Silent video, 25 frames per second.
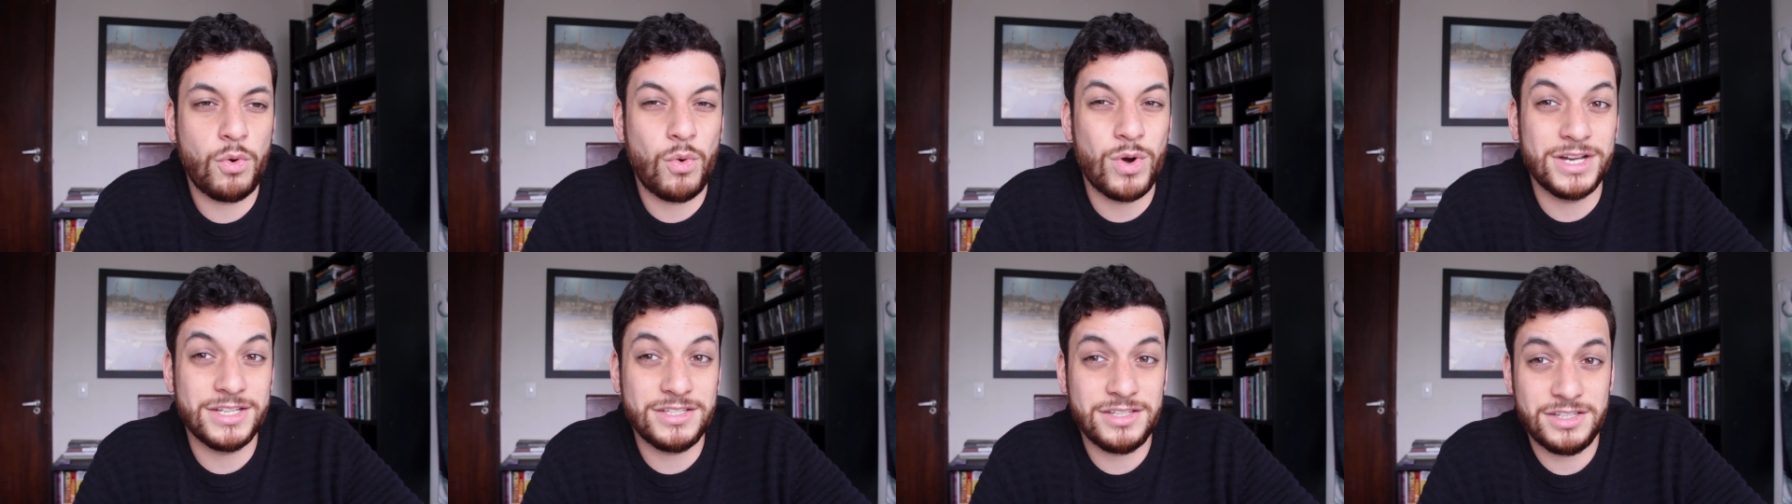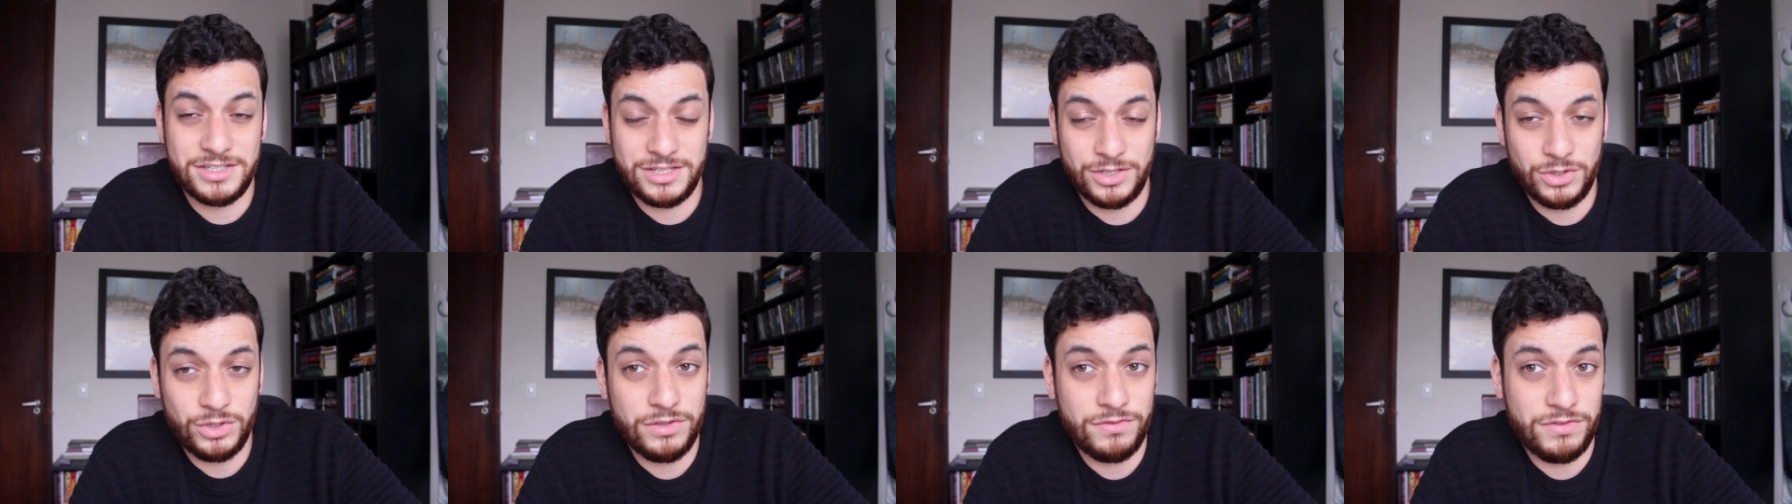
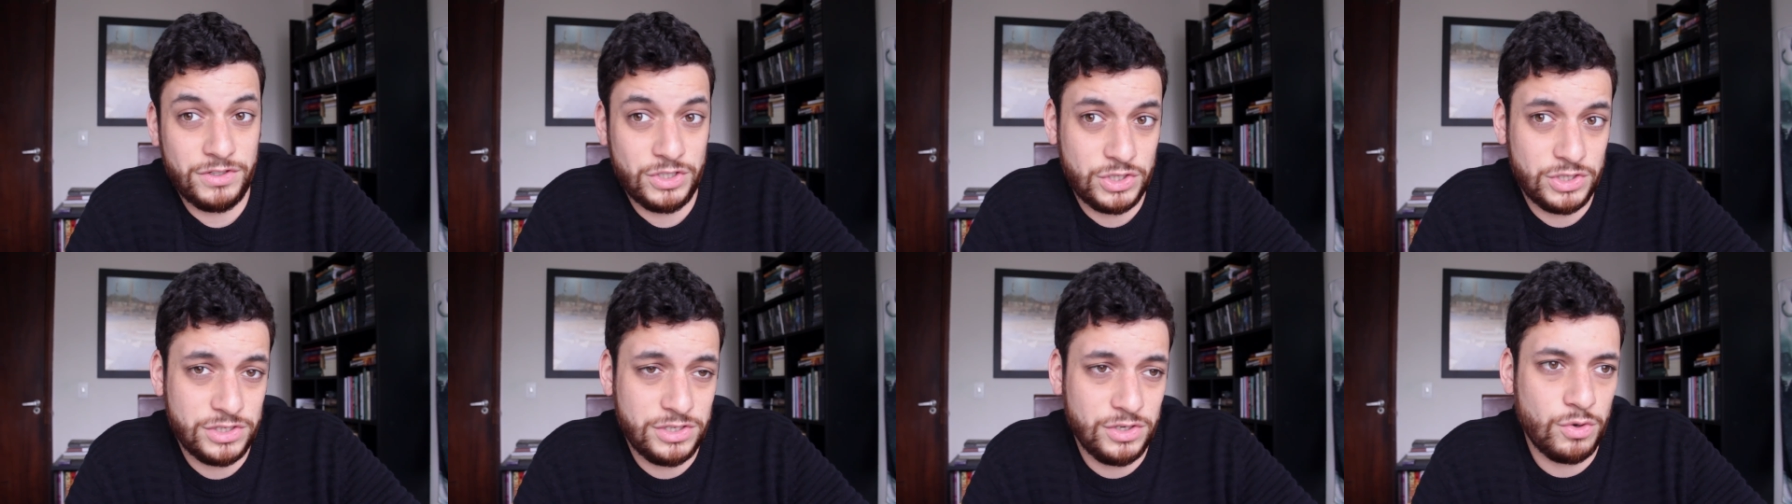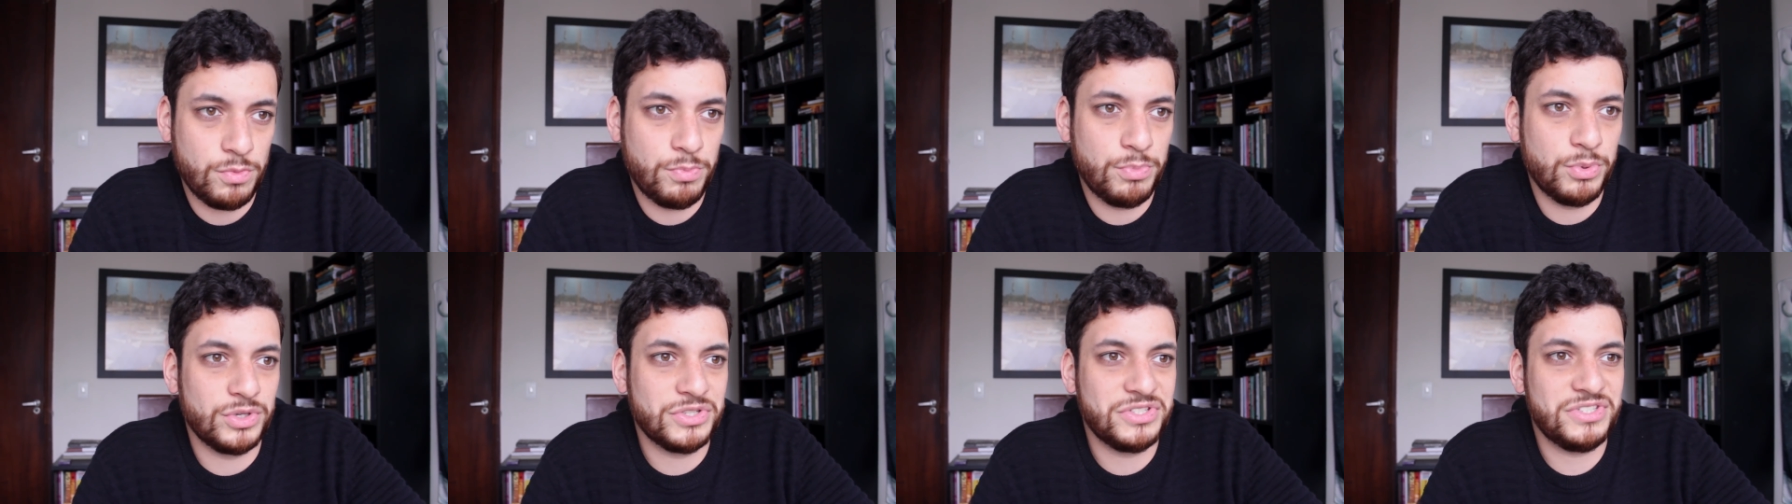quase
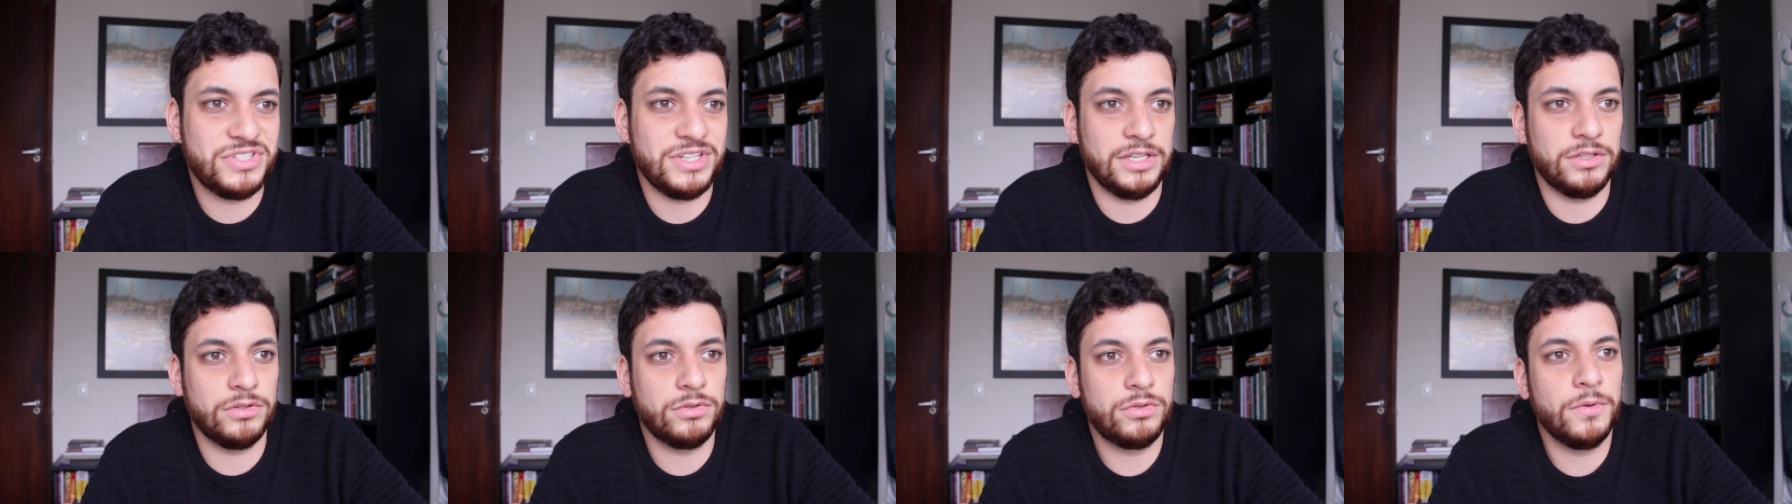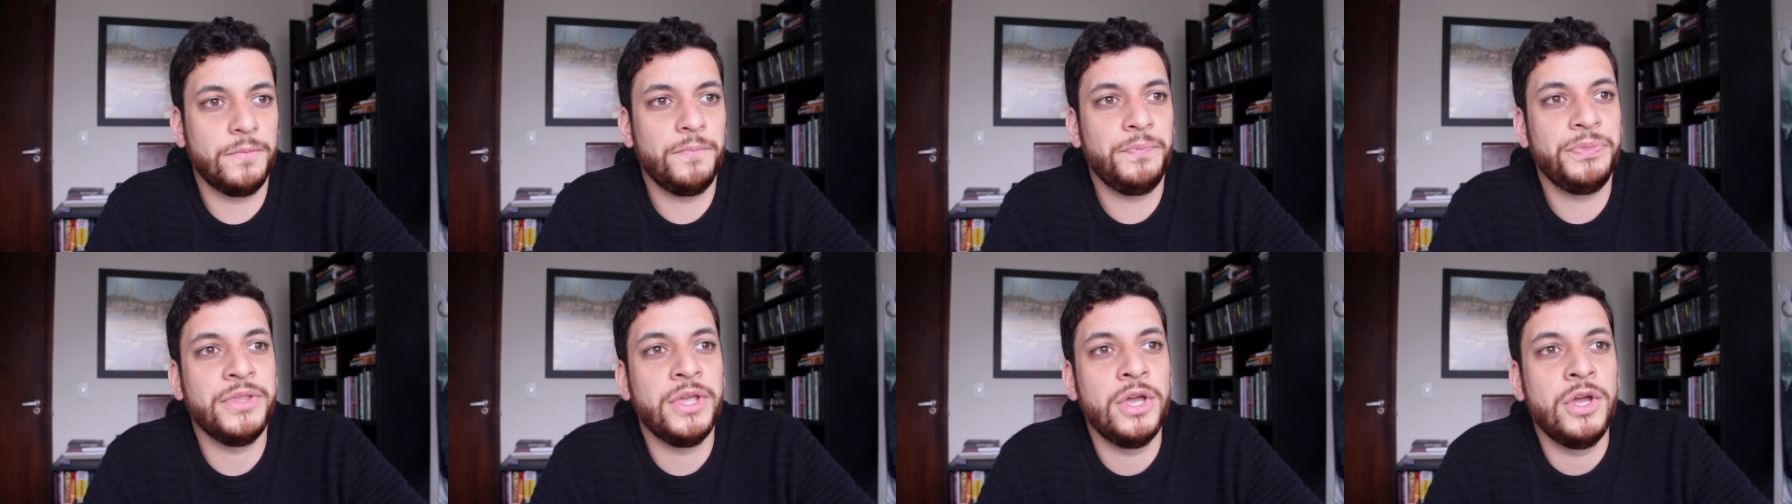
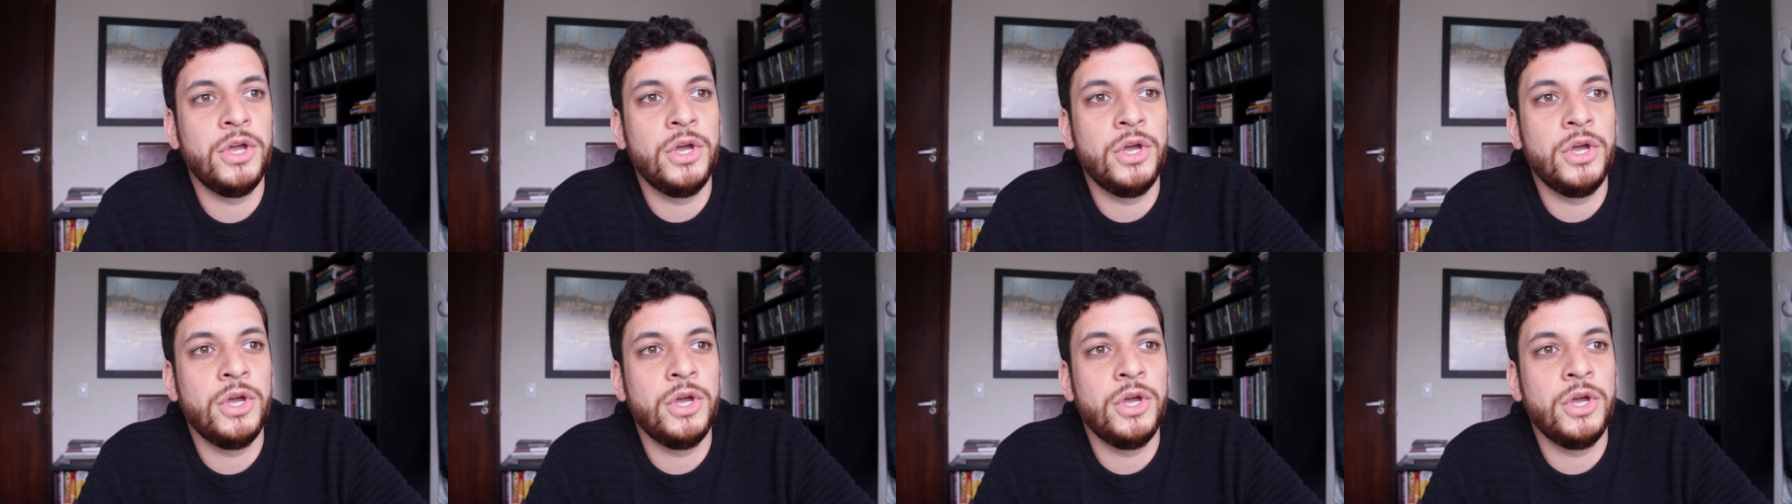125%,